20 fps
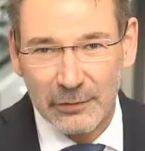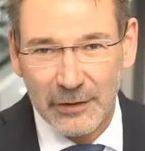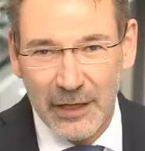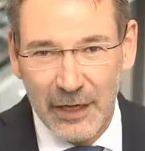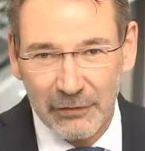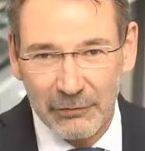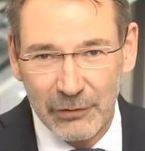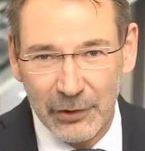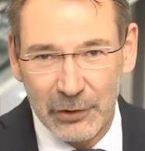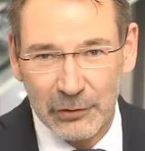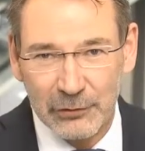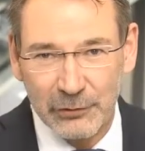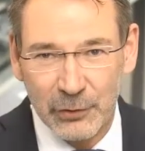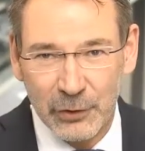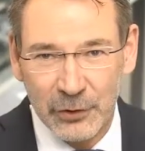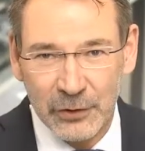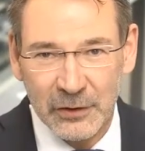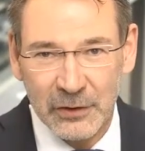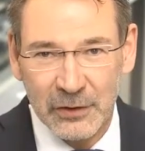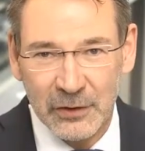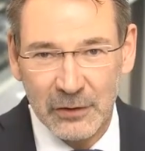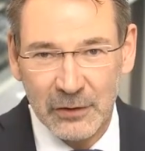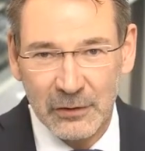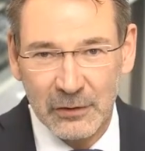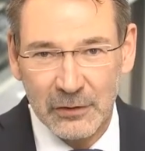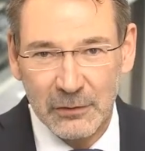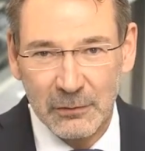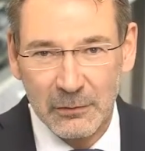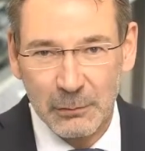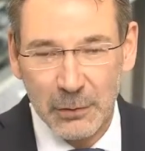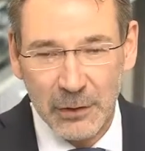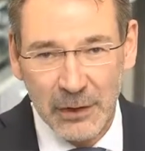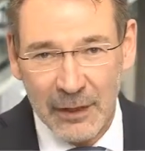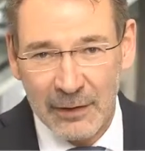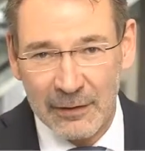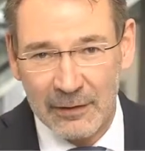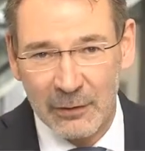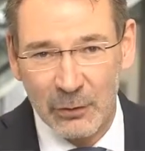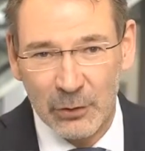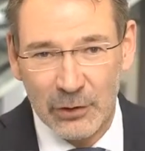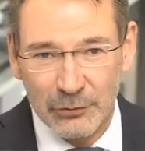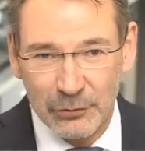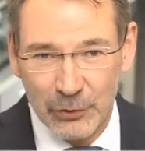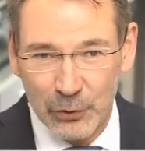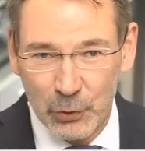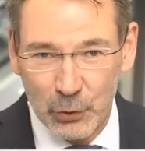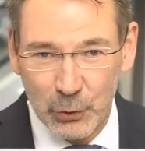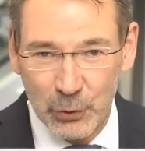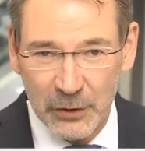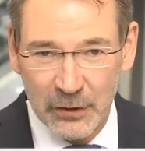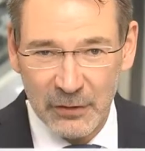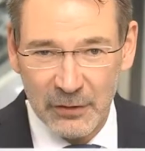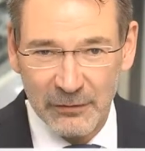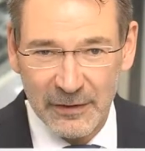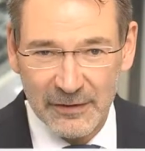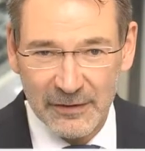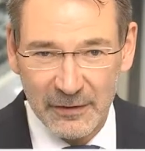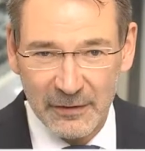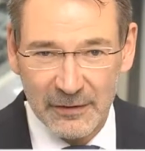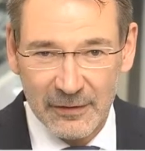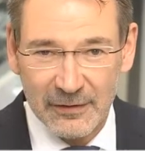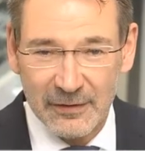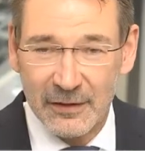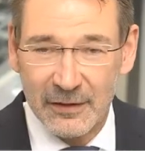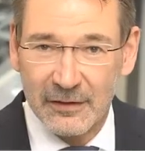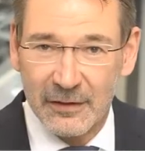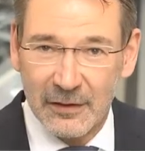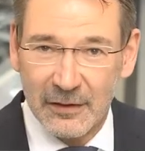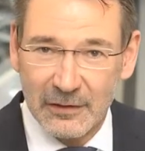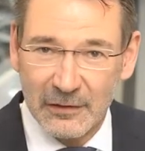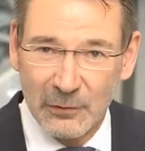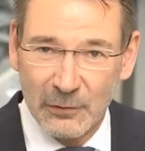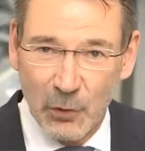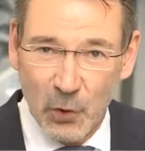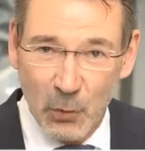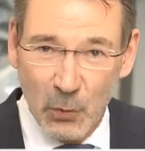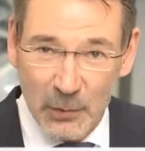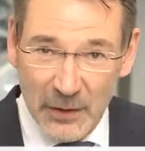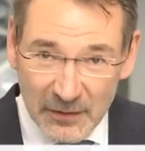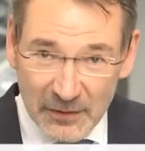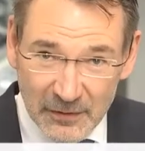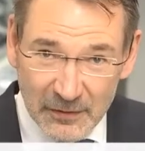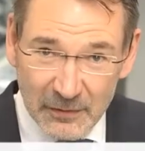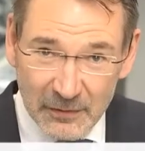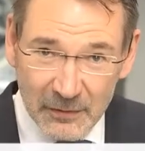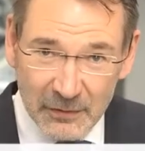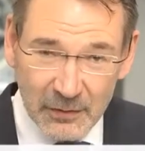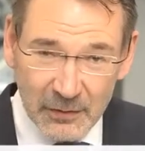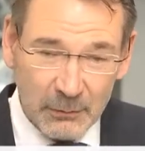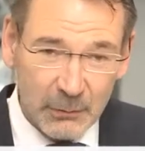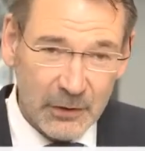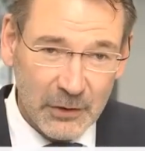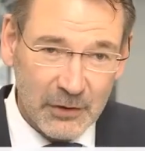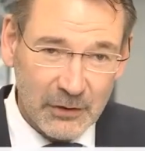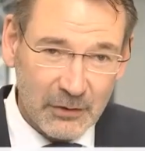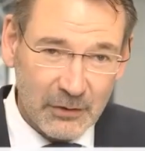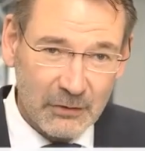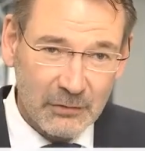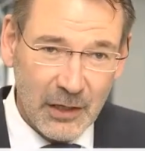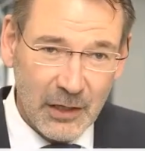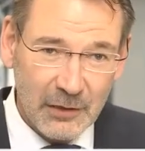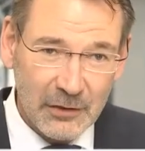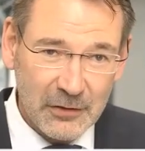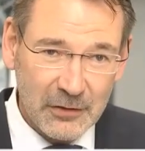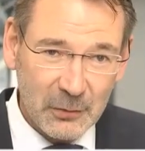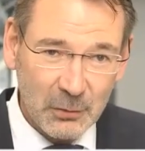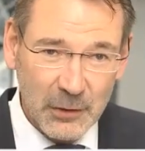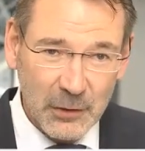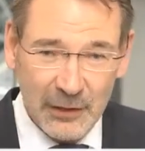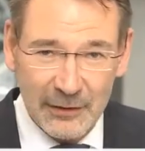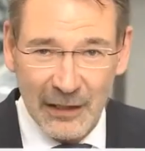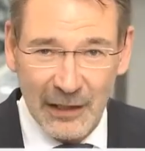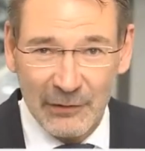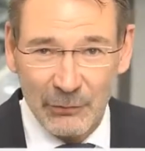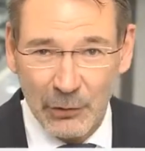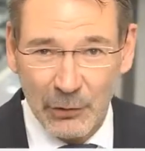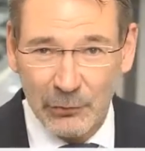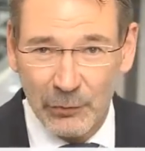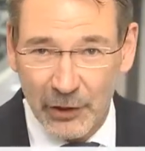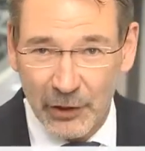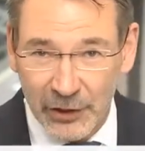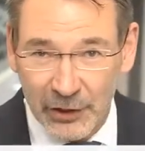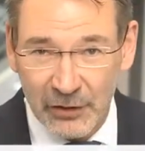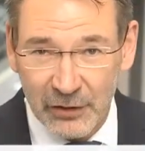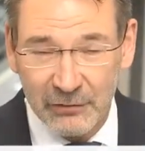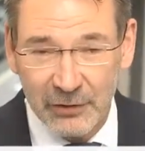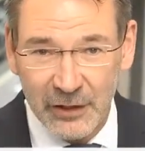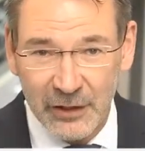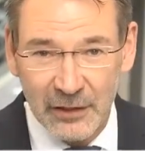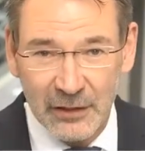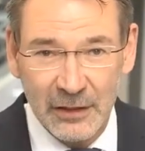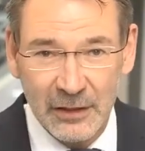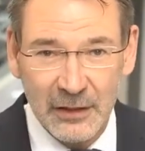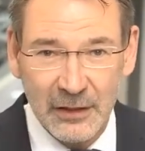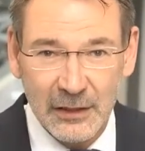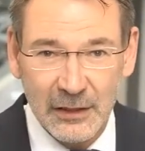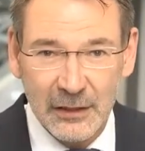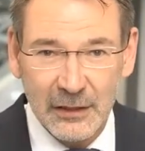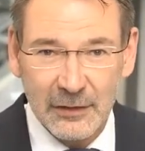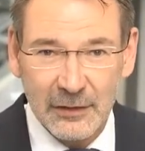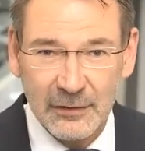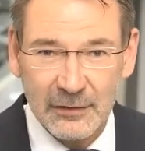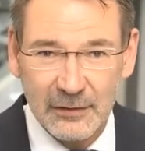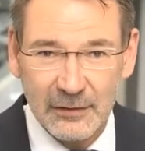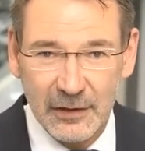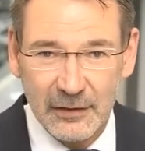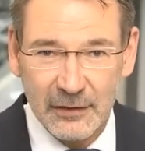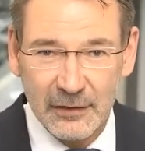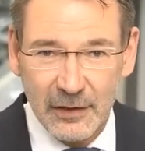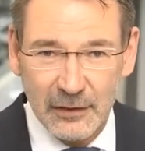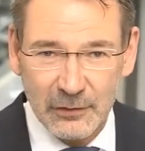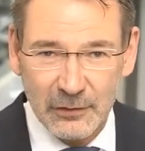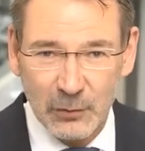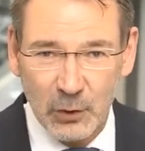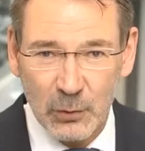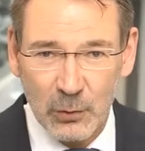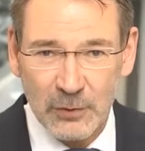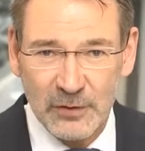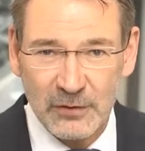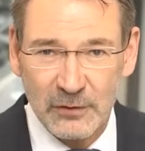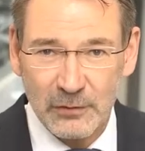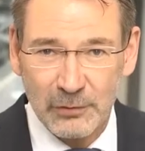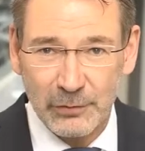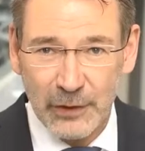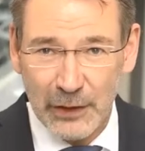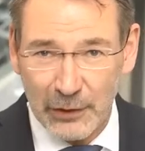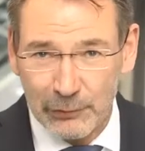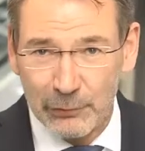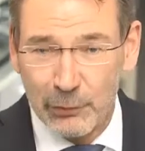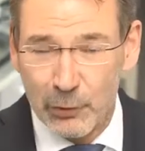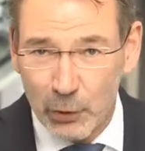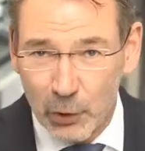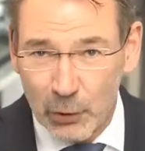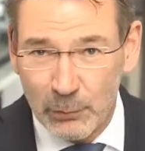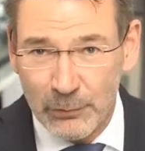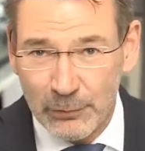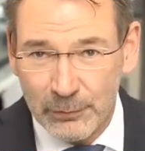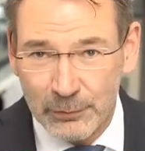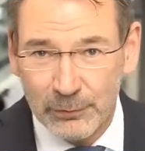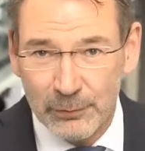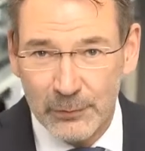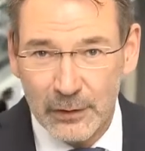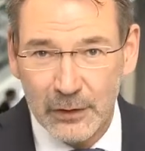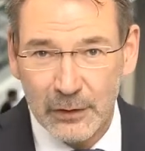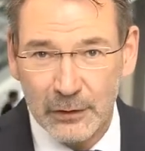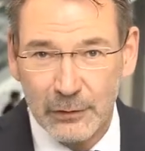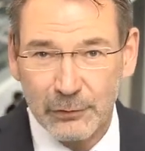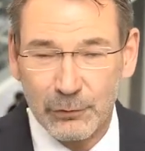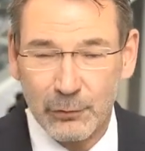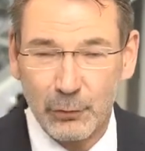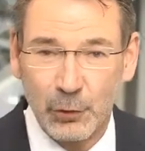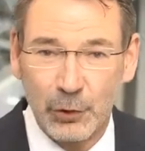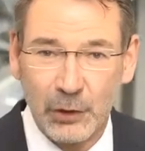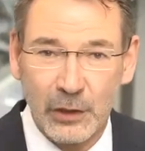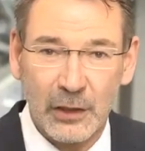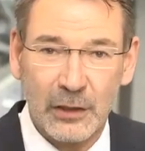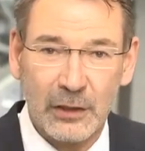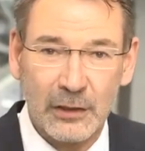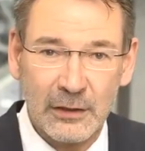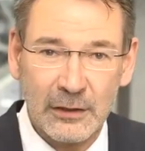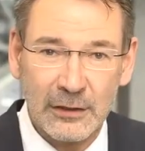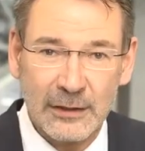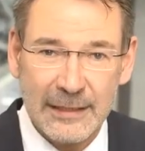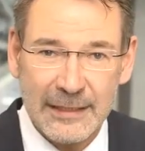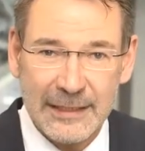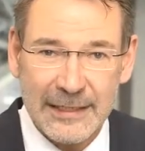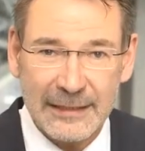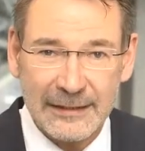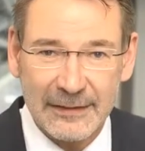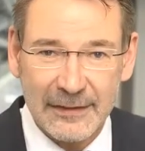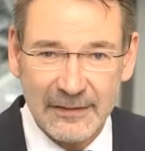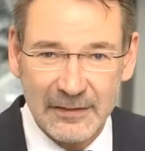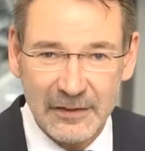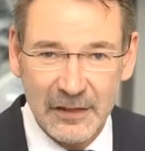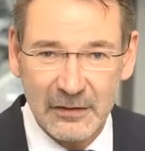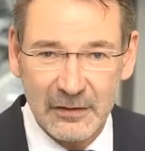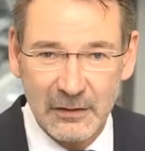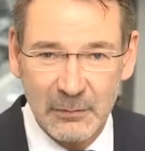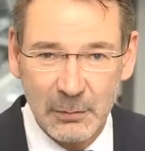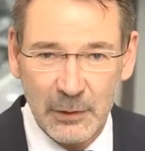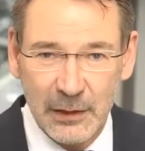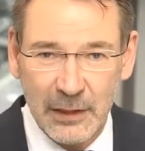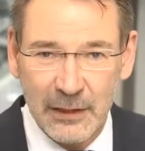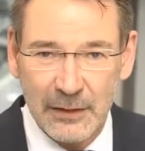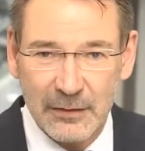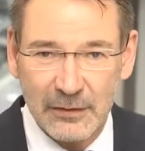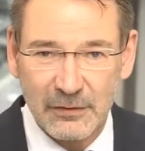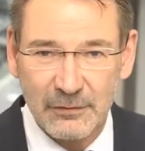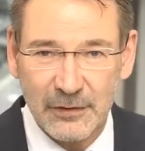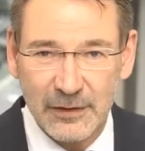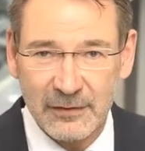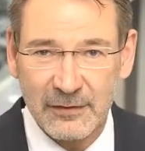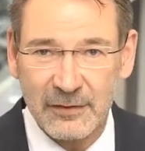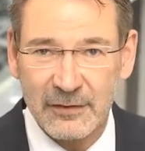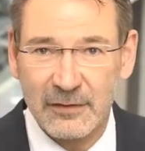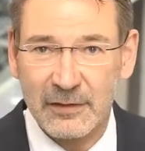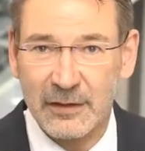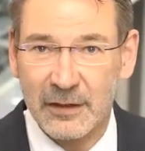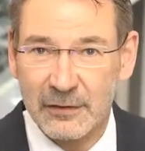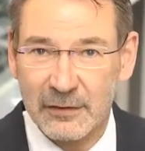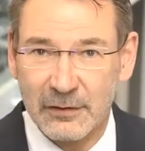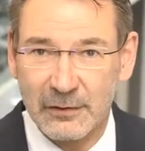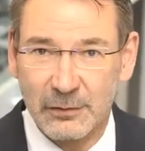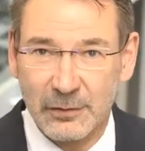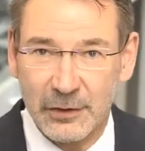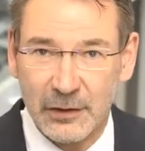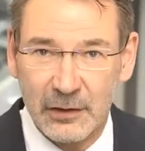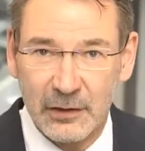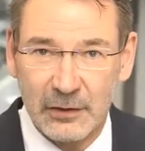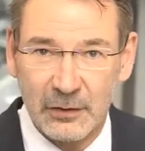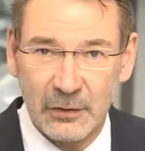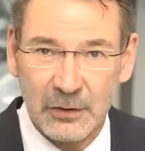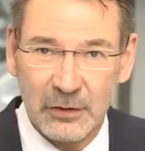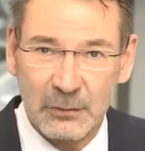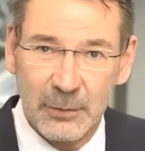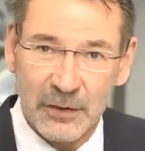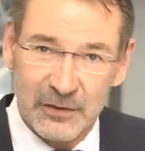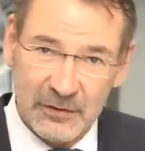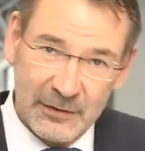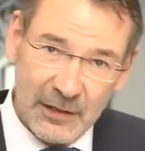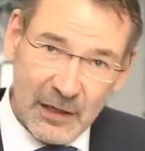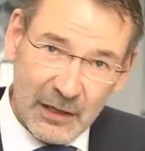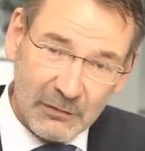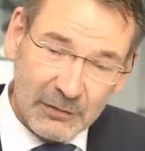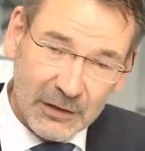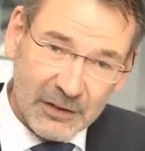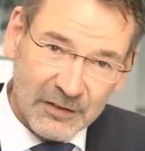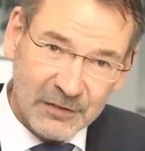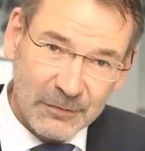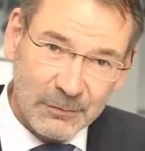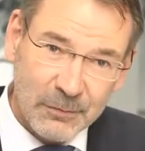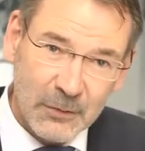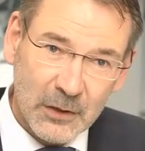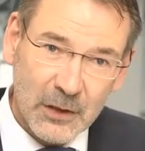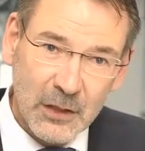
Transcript: gefragt werde von Bekannten oder von Kunden, was denn das TTS-Forum ist, da bin ich eigentlich um keine Antwort verlegen, weil das TTS-Forum ist ein Fachforum für Interessierte im Bereich Wissenstransfer und Personalwesen.